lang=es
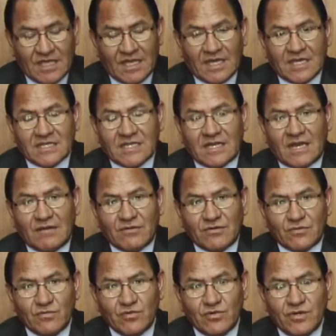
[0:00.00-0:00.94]
en esta
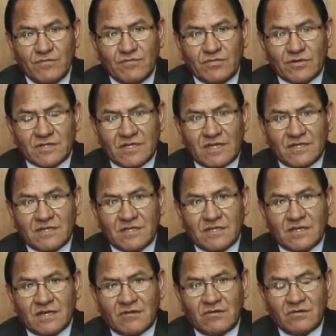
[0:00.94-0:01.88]
labor muy importante
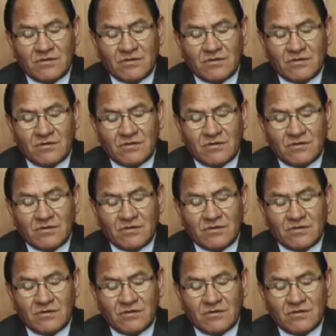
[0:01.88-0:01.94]
de